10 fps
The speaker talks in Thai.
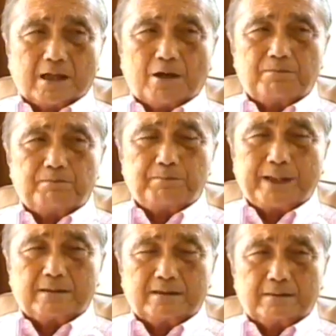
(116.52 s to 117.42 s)
เข้าไป
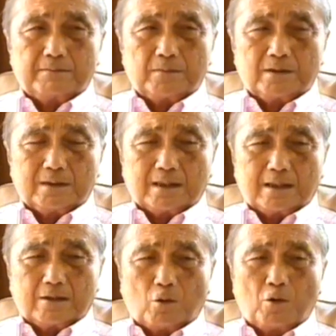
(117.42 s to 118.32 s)

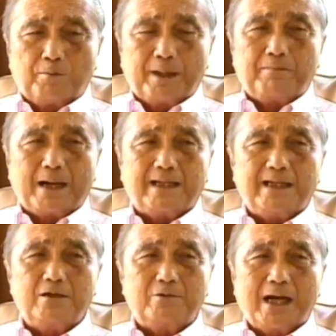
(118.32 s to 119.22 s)
คงเป็นภา
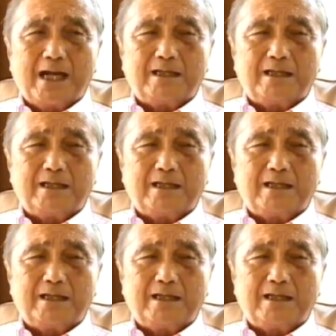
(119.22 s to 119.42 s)
คีอยู่ได้